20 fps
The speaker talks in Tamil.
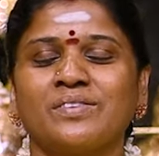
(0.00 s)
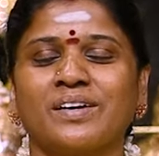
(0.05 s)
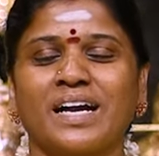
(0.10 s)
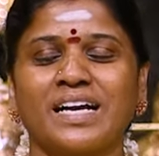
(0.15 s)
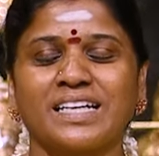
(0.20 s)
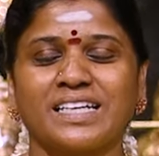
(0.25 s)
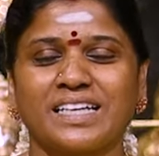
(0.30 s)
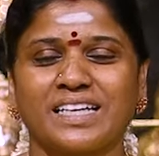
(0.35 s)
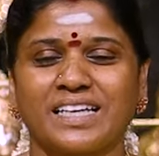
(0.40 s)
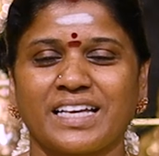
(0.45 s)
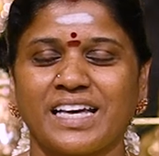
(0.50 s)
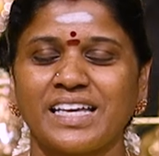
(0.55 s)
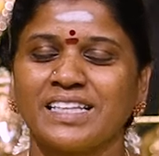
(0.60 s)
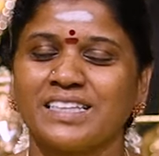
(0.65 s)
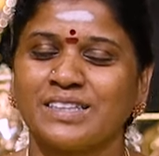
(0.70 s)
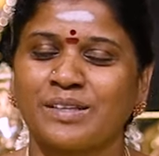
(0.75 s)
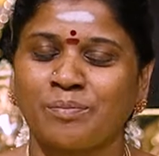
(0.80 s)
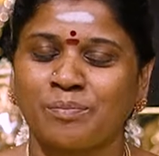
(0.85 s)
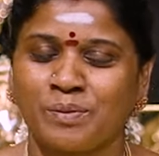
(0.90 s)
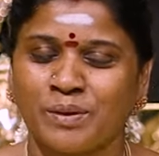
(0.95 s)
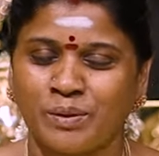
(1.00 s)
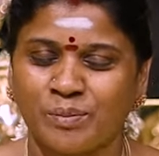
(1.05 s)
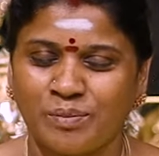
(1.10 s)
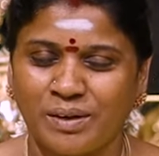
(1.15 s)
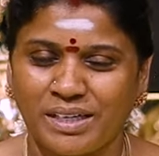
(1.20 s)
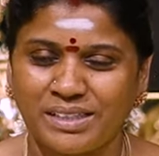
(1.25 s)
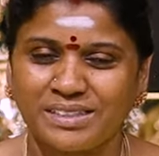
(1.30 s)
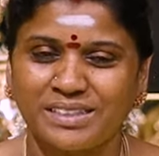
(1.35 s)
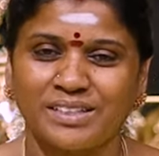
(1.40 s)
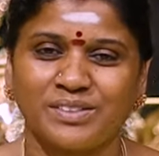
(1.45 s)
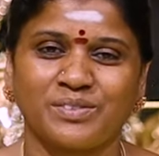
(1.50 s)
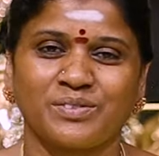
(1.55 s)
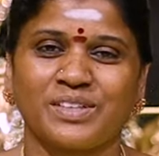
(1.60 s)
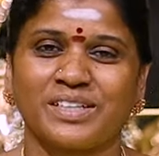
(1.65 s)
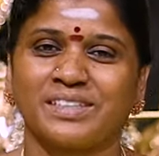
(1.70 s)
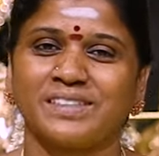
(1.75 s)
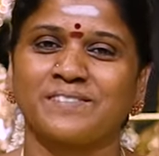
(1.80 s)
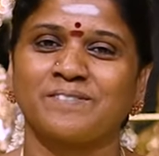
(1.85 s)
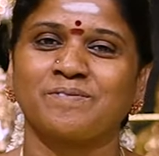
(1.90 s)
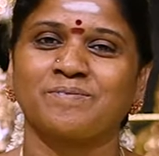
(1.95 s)
வாழ்க்கையை இந்த பெருமாள்
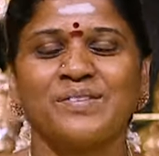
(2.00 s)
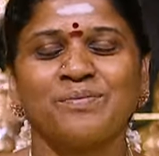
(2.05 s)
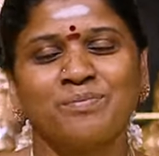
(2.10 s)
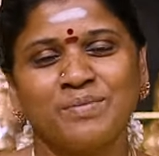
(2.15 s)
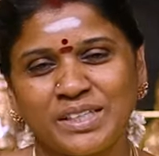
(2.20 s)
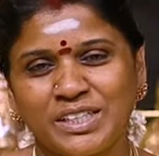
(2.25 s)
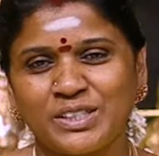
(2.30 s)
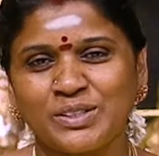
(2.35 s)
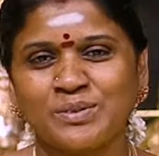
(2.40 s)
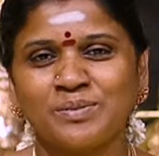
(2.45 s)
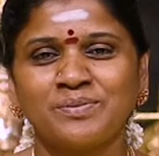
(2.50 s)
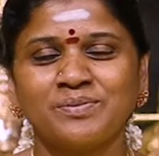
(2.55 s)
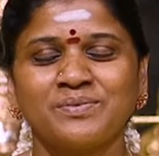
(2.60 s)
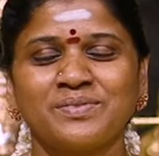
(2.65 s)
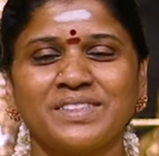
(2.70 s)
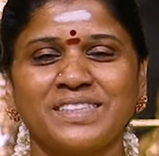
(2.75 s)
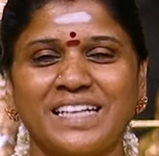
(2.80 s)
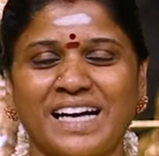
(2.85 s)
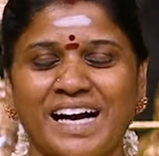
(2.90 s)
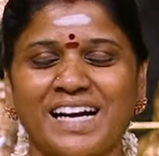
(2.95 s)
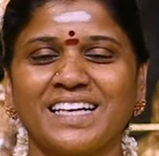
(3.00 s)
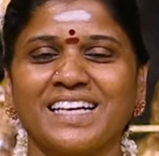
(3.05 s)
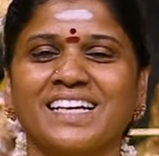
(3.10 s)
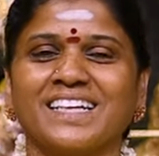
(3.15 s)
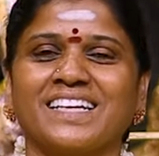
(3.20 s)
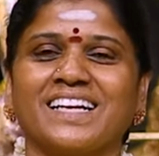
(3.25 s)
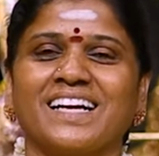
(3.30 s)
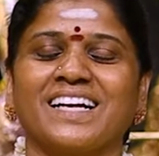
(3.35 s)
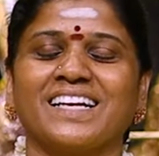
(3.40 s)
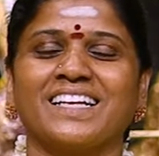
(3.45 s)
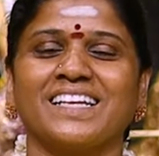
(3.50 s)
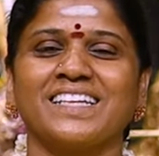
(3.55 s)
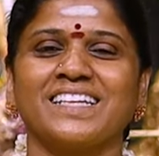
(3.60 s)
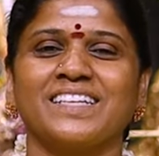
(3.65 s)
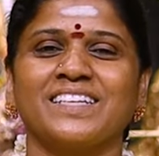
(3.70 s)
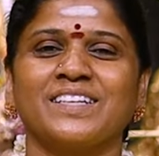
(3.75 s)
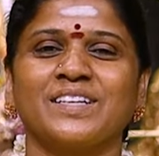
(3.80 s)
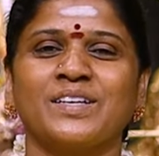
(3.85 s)
தருவார் மீண்டும் நாளை காலை